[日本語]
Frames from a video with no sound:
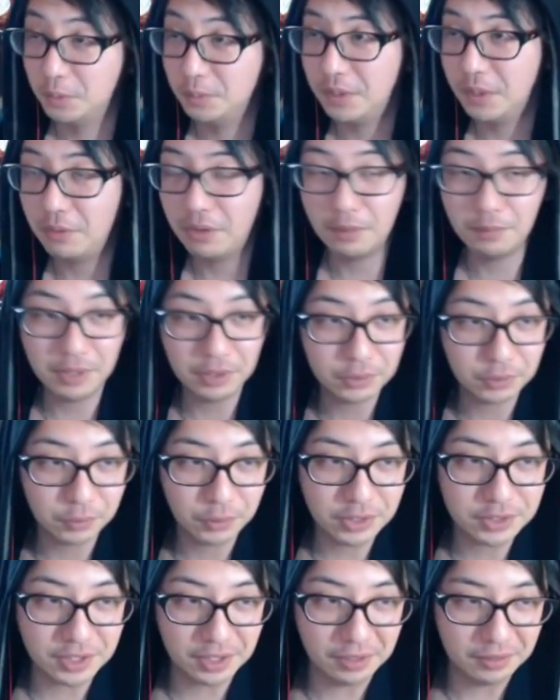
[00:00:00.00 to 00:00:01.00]
こんばんは
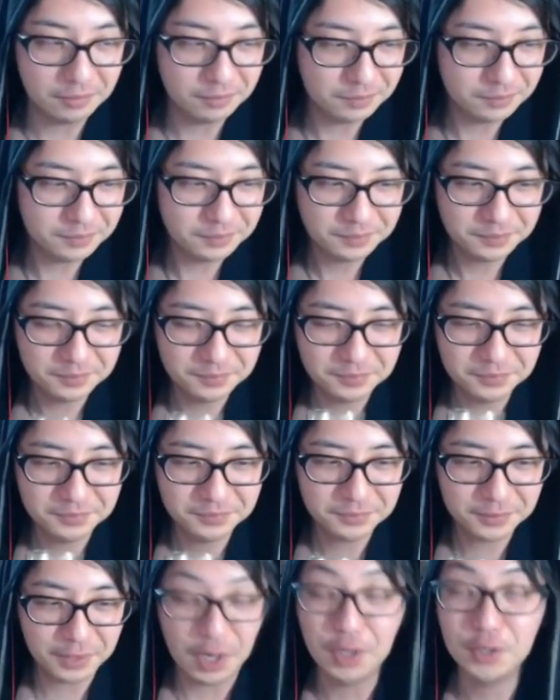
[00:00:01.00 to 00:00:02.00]
ベルトウェイさん、
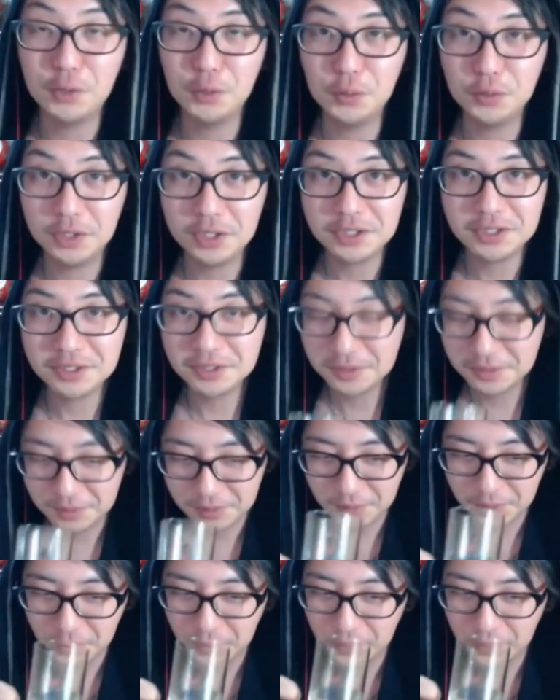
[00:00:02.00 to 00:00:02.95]
佳境です。